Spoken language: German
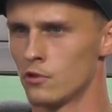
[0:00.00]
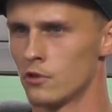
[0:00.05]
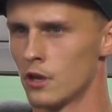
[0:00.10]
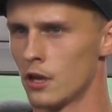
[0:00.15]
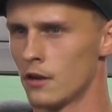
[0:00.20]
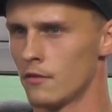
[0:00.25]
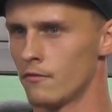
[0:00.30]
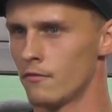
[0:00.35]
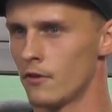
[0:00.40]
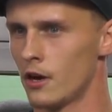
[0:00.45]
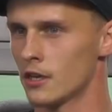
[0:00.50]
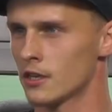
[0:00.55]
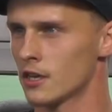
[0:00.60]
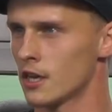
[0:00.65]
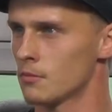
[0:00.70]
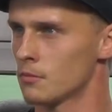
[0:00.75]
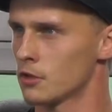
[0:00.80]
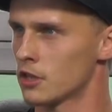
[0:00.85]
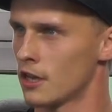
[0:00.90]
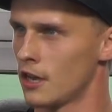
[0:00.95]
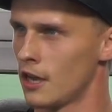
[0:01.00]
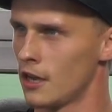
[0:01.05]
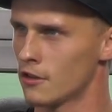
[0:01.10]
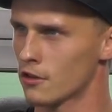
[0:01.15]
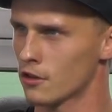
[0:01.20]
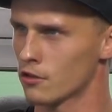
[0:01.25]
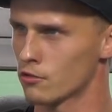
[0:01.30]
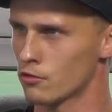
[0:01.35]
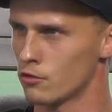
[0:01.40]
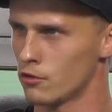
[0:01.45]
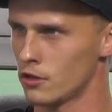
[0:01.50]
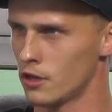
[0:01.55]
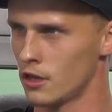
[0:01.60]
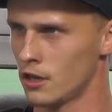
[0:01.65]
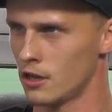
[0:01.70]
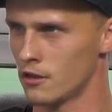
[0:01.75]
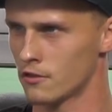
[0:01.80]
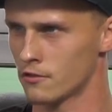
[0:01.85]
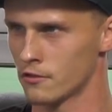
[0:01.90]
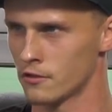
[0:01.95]
und dann war ich halt mit den älteren
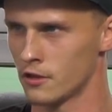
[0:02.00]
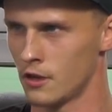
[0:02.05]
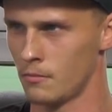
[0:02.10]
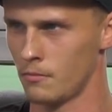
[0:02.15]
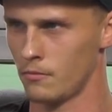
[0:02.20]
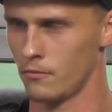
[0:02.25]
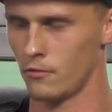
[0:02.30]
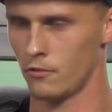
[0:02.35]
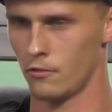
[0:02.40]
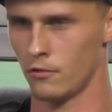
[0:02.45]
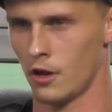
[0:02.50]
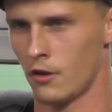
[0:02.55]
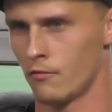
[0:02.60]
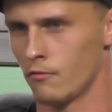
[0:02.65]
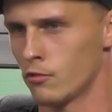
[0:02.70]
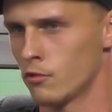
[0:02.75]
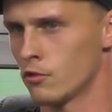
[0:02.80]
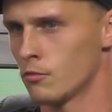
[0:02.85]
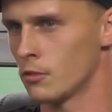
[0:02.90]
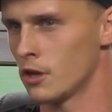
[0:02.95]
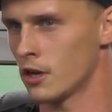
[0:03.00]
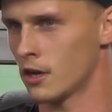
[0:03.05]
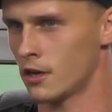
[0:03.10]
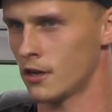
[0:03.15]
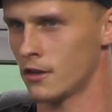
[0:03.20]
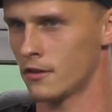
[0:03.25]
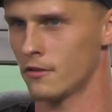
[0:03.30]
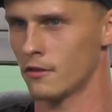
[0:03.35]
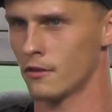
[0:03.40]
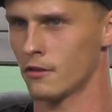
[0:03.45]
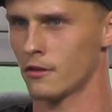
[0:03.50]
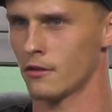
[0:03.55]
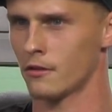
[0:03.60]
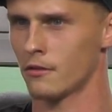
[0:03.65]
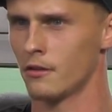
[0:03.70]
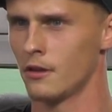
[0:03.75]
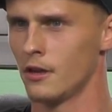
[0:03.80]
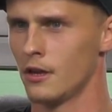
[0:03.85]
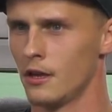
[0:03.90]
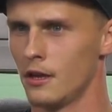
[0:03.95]
Torhütern da zusammen und dann wurde mir halt
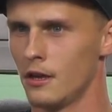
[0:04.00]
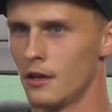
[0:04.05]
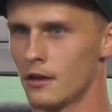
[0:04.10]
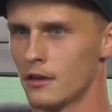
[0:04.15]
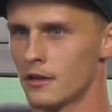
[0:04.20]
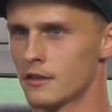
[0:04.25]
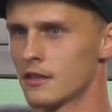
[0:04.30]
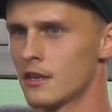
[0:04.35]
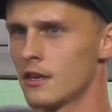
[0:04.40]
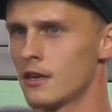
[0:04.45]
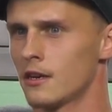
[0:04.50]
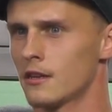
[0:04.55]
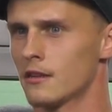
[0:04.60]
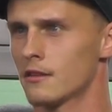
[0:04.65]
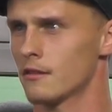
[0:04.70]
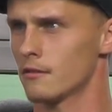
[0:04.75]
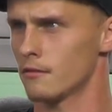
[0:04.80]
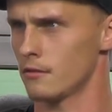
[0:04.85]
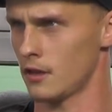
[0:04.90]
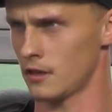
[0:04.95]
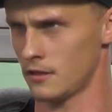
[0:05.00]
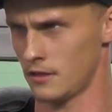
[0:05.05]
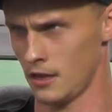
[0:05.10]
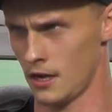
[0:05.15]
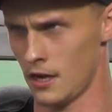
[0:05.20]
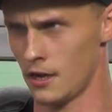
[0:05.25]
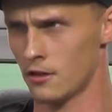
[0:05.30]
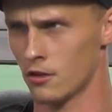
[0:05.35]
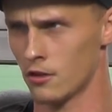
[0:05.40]
äh, gesagt, dass die